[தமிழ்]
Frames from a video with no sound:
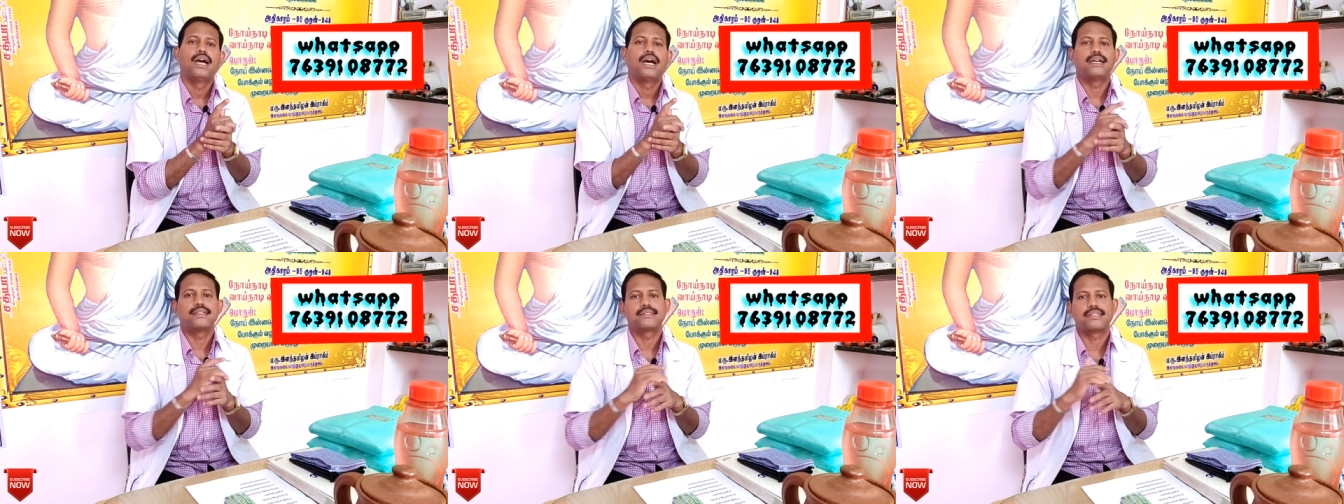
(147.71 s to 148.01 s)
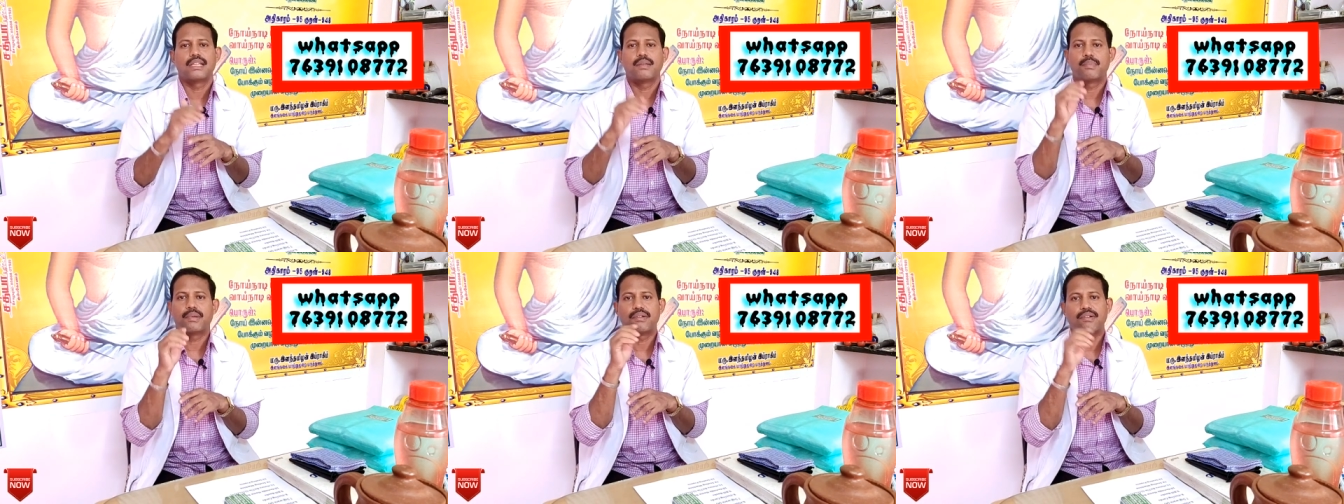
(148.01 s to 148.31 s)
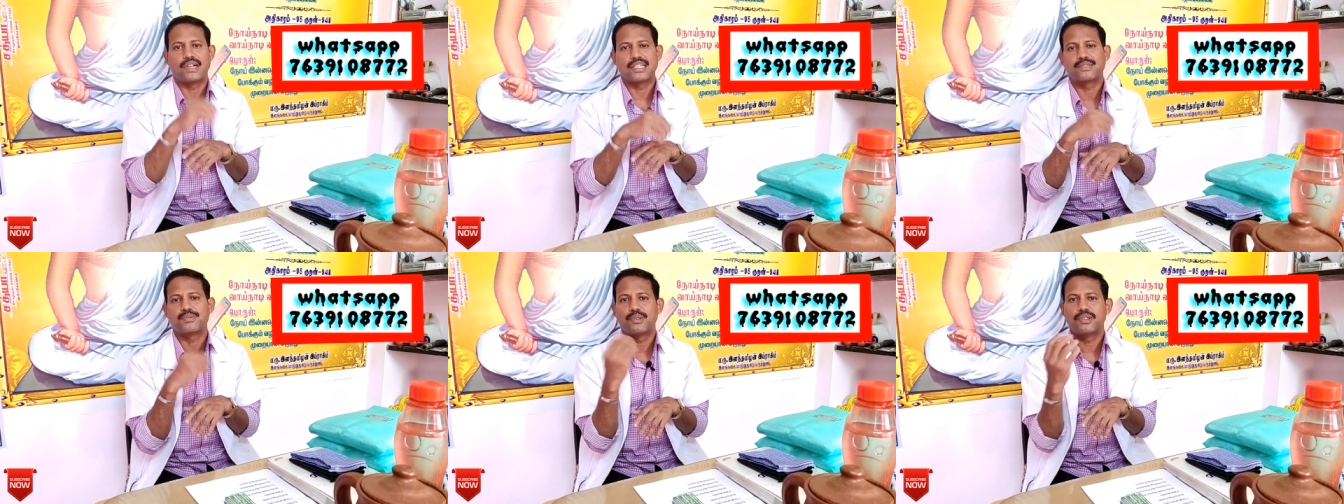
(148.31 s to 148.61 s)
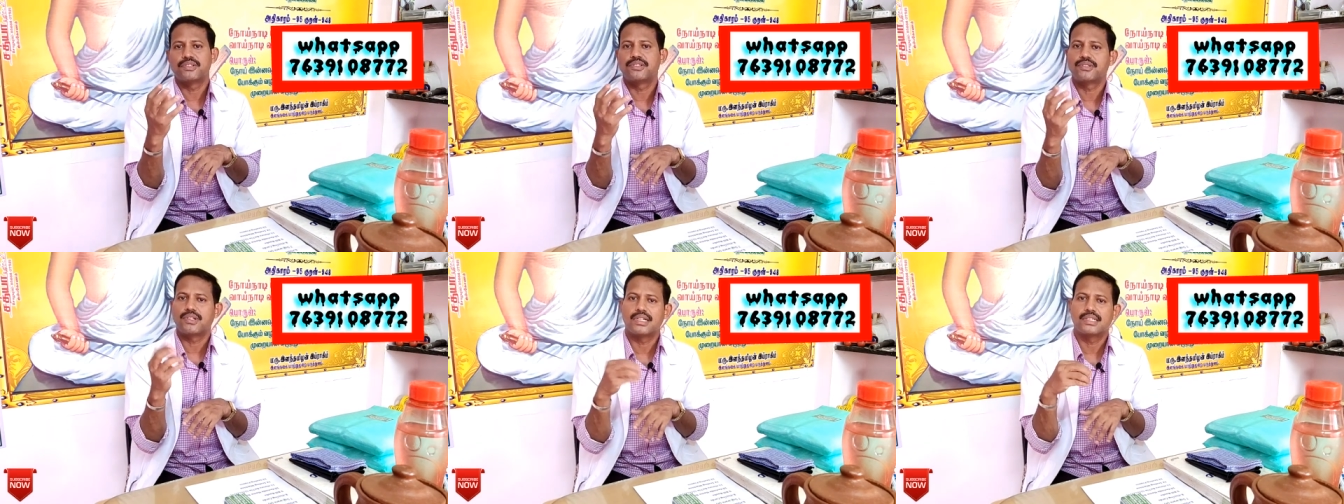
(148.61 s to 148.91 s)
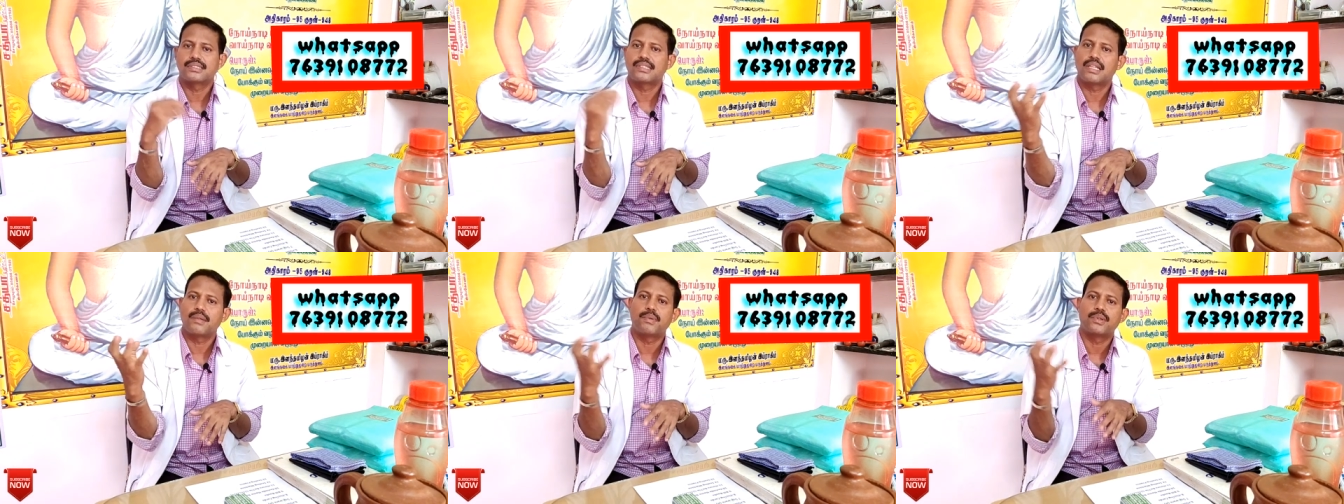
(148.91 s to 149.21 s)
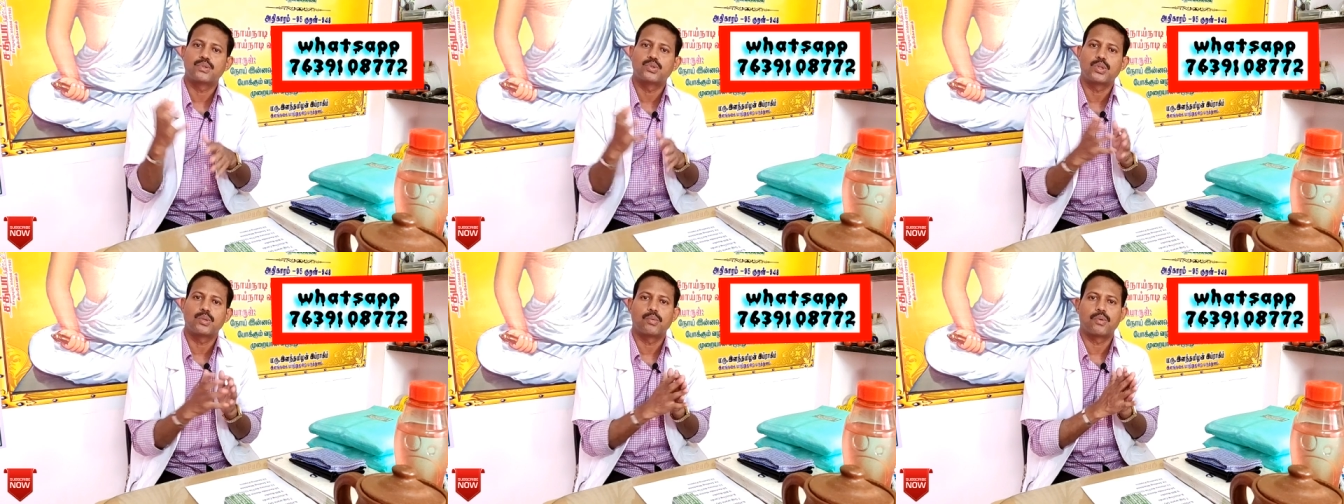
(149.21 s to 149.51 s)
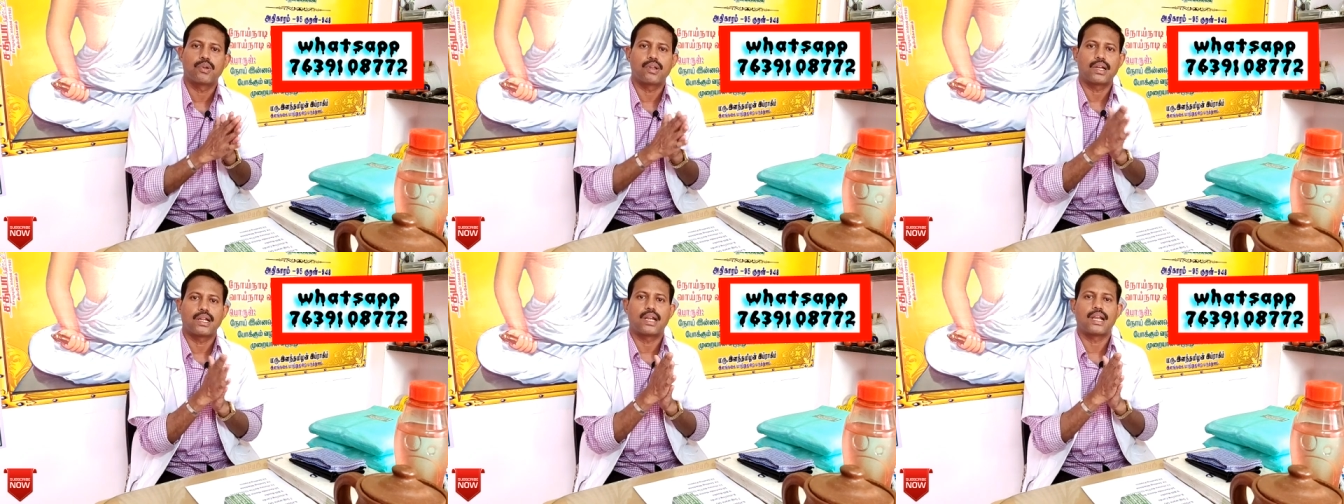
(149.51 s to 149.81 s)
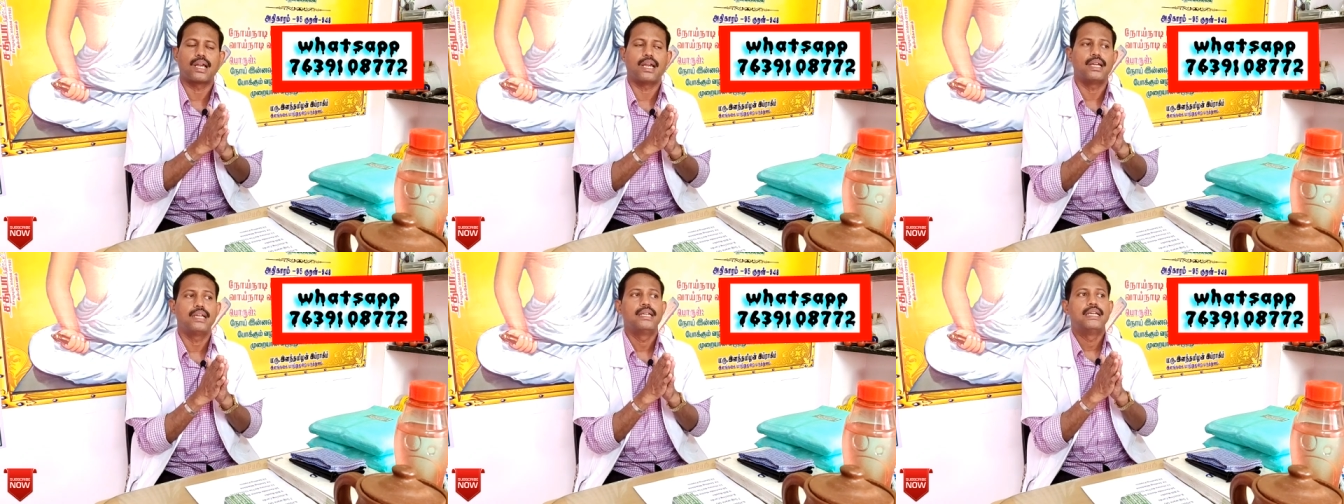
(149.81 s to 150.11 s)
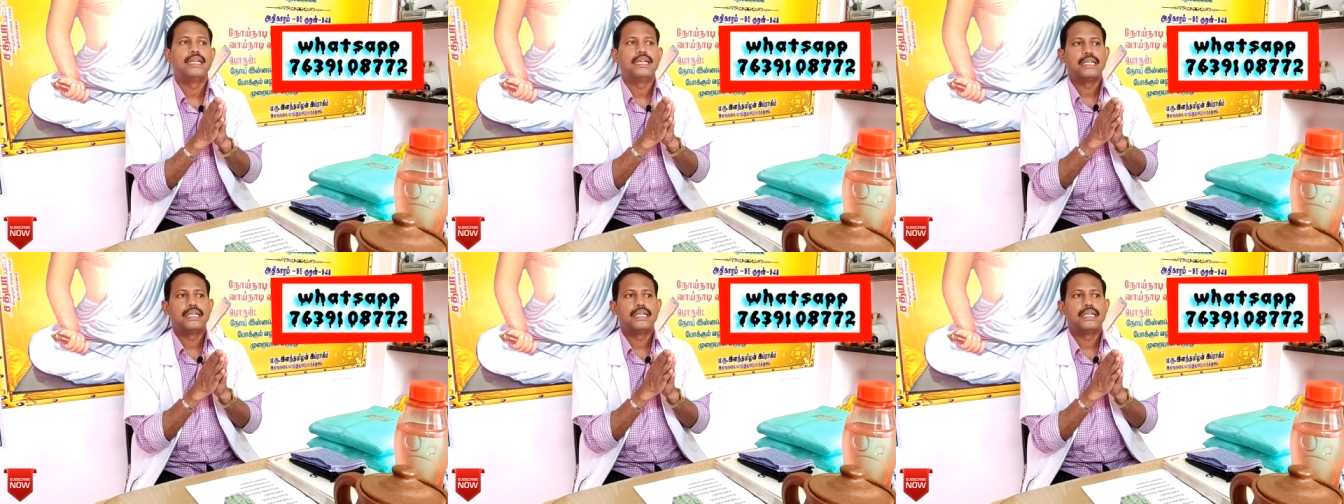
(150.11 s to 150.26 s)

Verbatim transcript: அது சில பேர் வாஷ் பண்ணி வச்சுக்குவாங்க சில பேர் தூக்கி போட்டாங்க ஆனால்